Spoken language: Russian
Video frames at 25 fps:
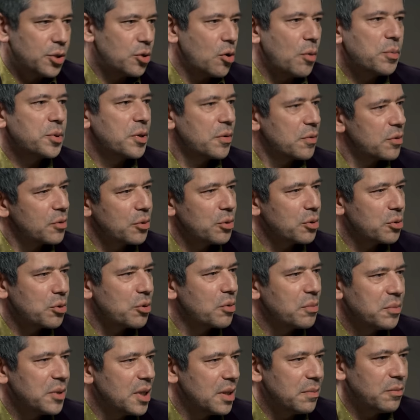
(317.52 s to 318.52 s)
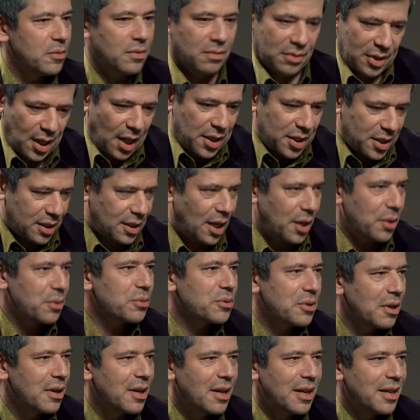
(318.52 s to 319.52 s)
ничего общего друг с другом не Советский
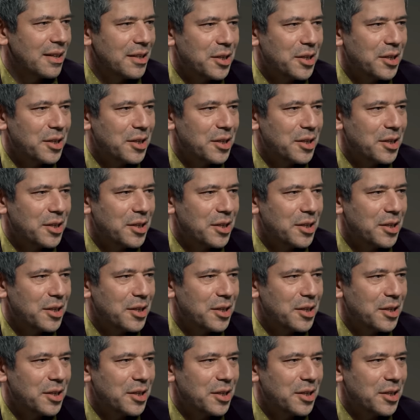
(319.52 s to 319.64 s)
Союз,